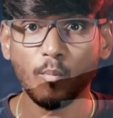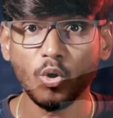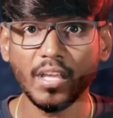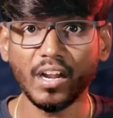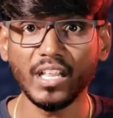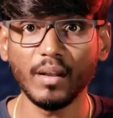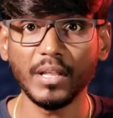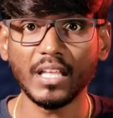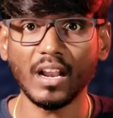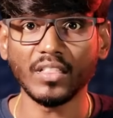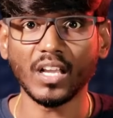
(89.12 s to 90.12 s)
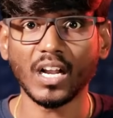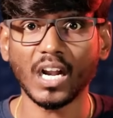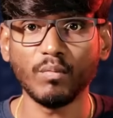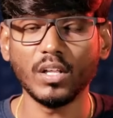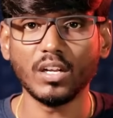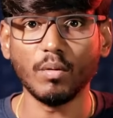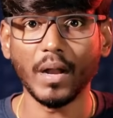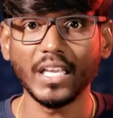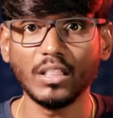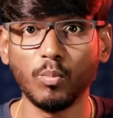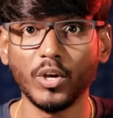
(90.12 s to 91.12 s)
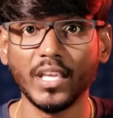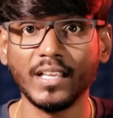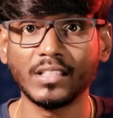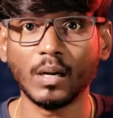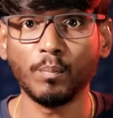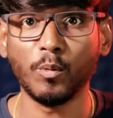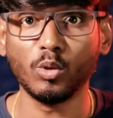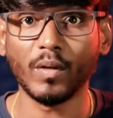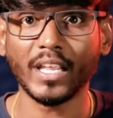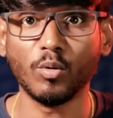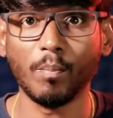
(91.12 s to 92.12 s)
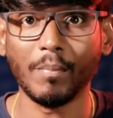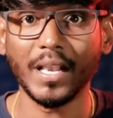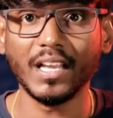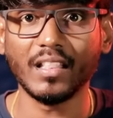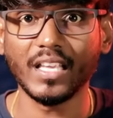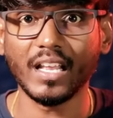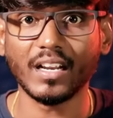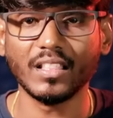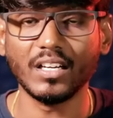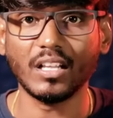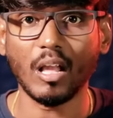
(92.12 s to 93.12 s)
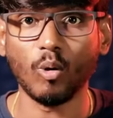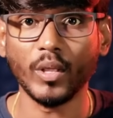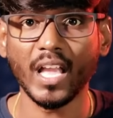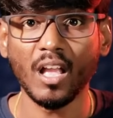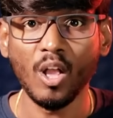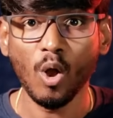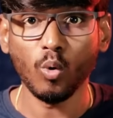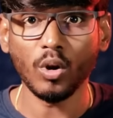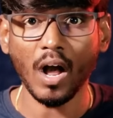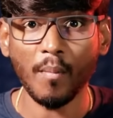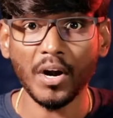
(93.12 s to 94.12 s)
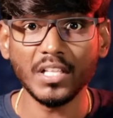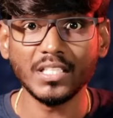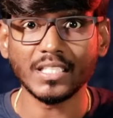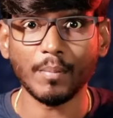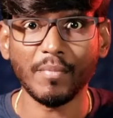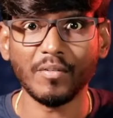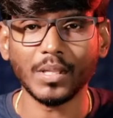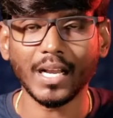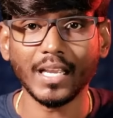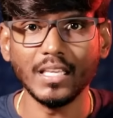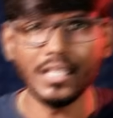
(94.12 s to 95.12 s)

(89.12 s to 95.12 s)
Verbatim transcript: முனியாண்டி அப்படிங்கிற அந்த கடவுளுக்கு பயந்து போய் தற்போது வரைக்கும் மரியாதையாக நடந்துட்டு இருக்கக்கூடிய ஒரு அமானுஷிய சம்பவம் தாங்க